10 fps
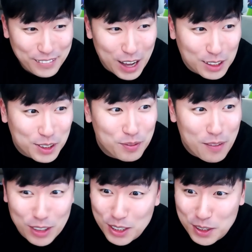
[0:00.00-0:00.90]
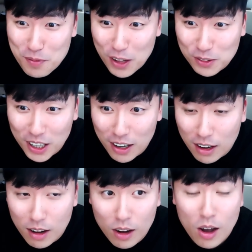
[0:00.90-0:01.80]
당첨되면
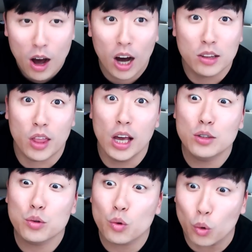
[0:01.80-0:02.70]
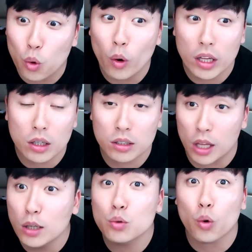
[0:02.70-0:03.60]
20만원이야 아 대중교통에다
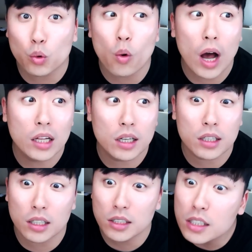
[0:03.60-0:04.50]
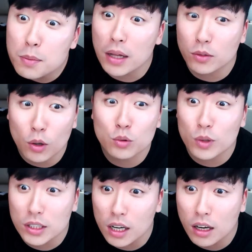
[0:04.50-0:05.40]
대중교통 카드에다가 20만 원
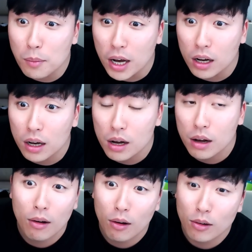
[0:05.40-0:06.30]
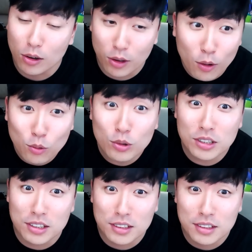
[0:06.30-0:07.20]
넣어준다 생각해봐. 야 개꿀이지.